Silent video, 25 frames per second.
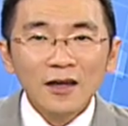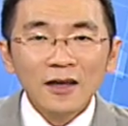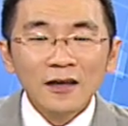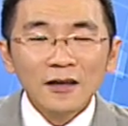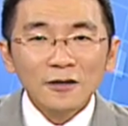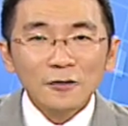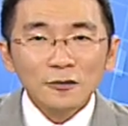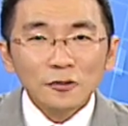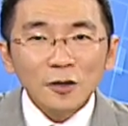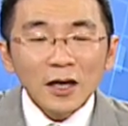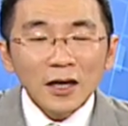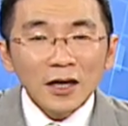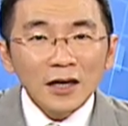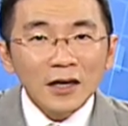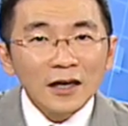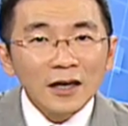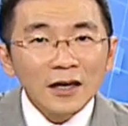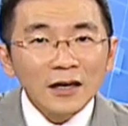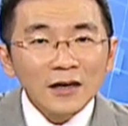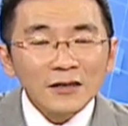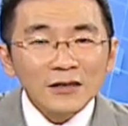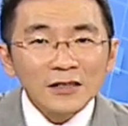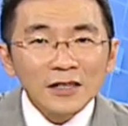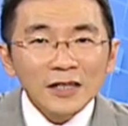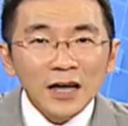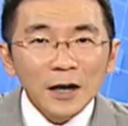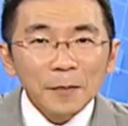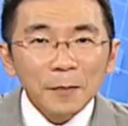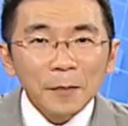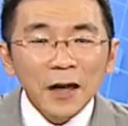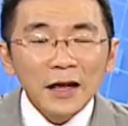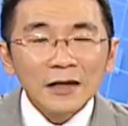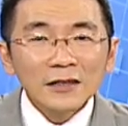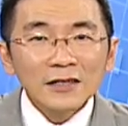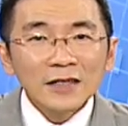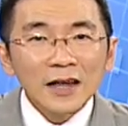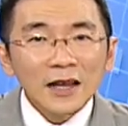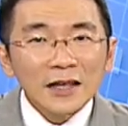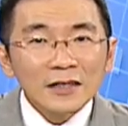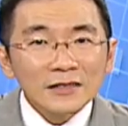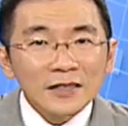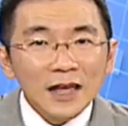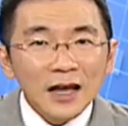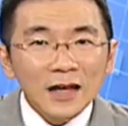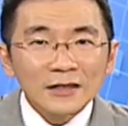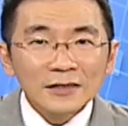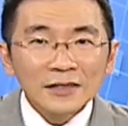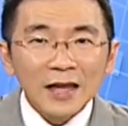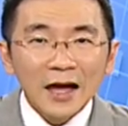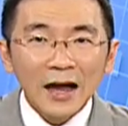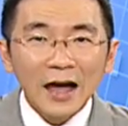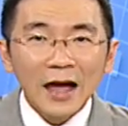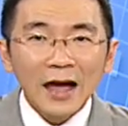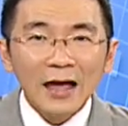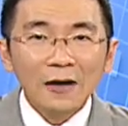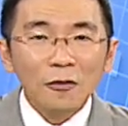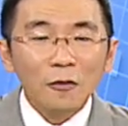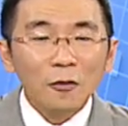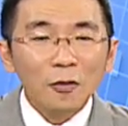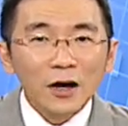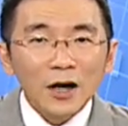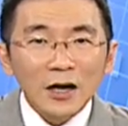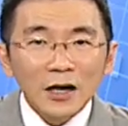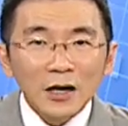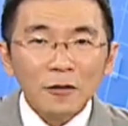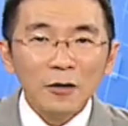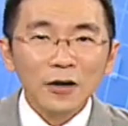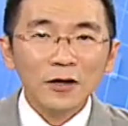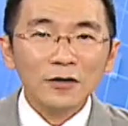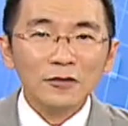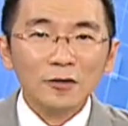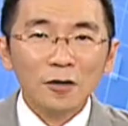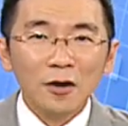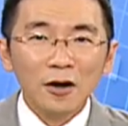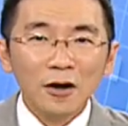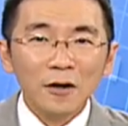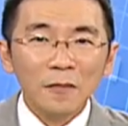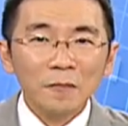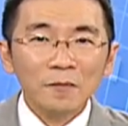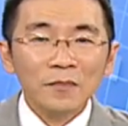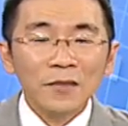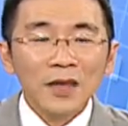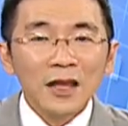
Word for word: 所以这个盘现在涨上来，我跟各位说，